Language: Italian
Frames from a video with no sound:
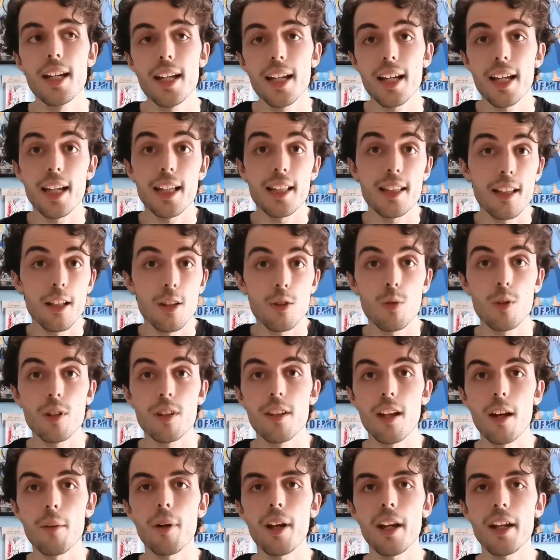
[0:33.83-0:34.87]
che intendo
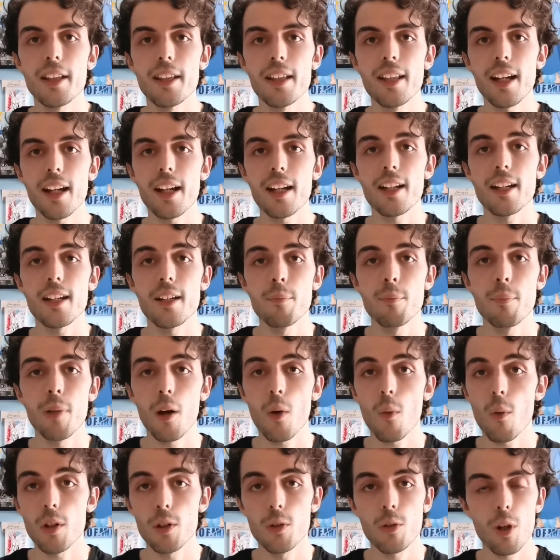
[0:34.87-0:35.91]
intraprendere
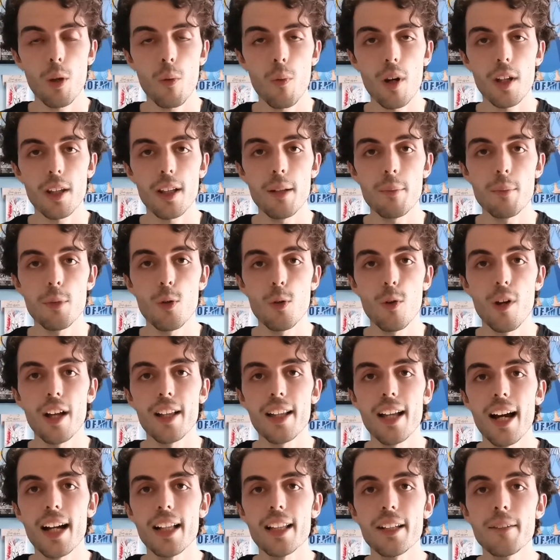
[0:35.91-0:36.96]
per quanto riguarda il mio
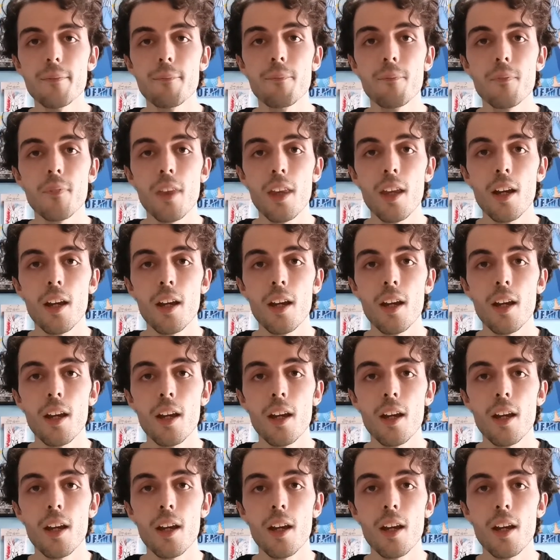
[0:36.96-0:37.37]
canale.